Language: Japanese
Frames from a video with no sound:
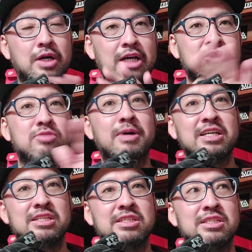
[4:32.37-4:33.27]
発
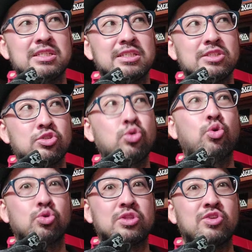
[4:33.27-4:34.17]
売
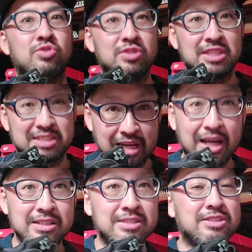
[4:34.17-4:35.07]
情報っていうんです
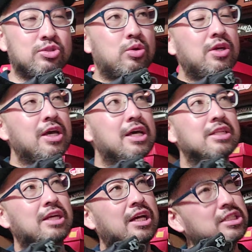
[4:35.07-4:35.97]
かうん、それ、
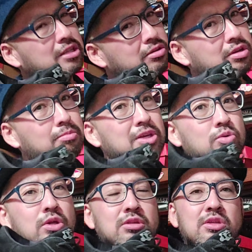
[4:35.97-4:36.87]
確か
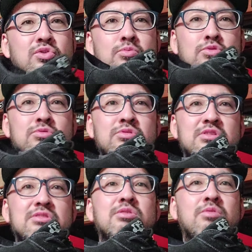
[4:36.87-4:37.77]
フラミンゴだったと思うん
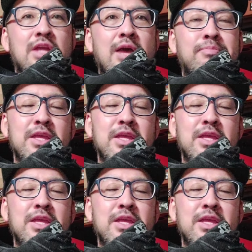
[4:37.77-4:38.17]
ですけどね。